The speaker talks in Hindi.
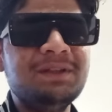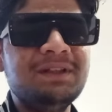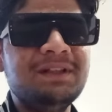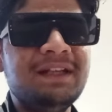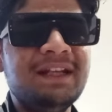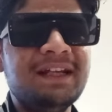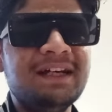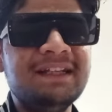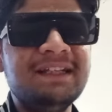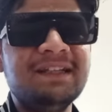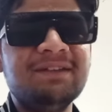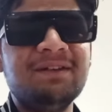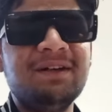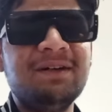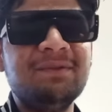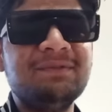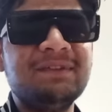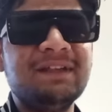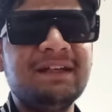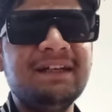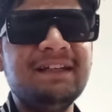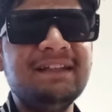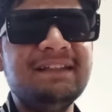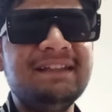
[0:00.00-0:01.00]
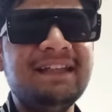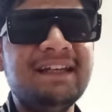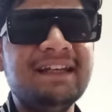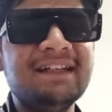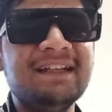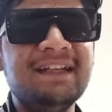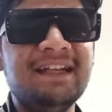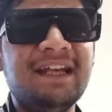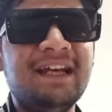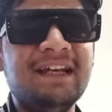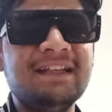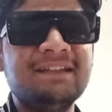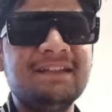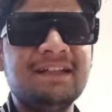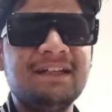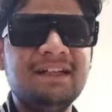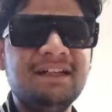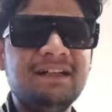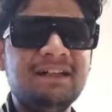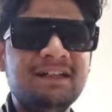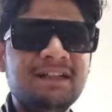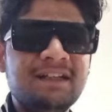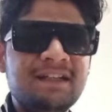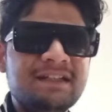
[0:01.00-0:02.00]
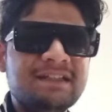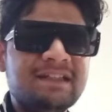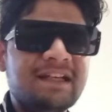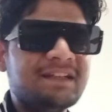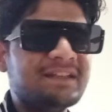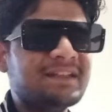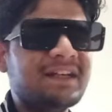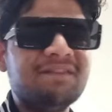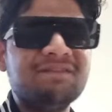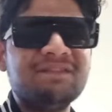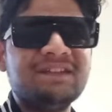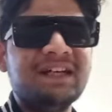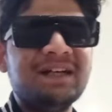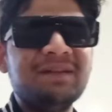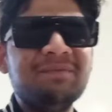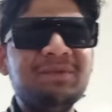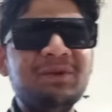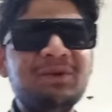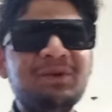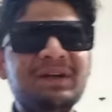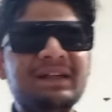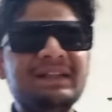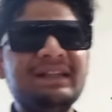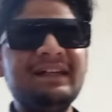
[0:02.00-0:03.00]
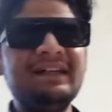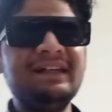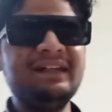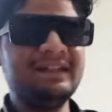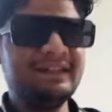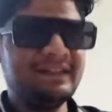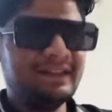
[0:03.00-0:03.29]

लाजवाब था देखने लायक था जैसा अवतार में हुआ था